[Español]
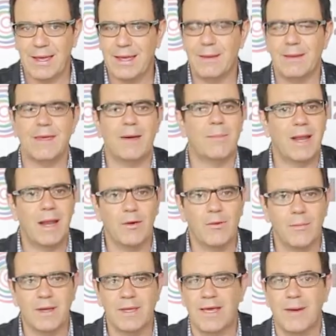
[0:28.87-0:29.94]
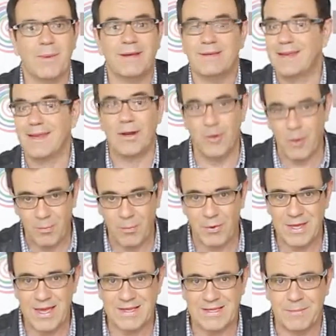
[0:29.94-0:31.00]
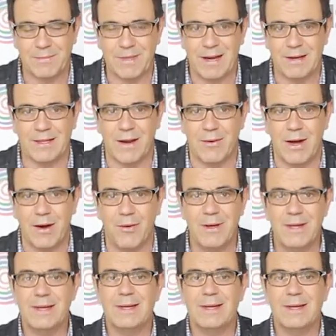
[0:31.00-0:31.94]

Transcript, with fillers: y llamé a la compañía para decir que no podía aceptar el trabajo.